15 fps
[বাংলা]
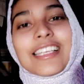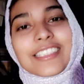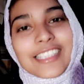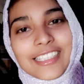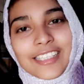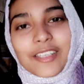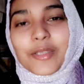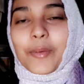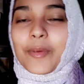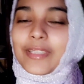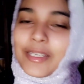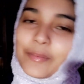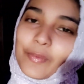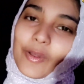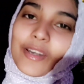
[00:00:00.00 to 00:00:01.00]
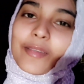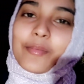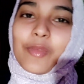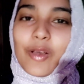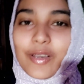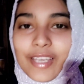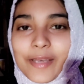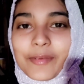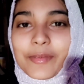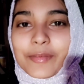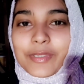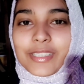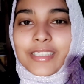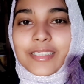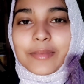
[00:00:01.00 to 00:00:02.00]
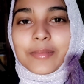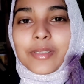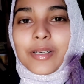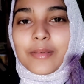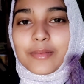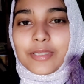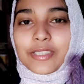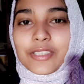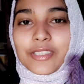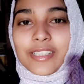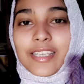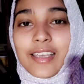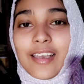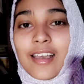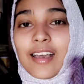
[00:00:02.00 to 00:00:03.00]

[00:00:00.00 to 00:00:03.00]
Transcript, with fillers: সেটা তোমাদের পরে ব্লগে আমি বলে দেবো অবশ্যই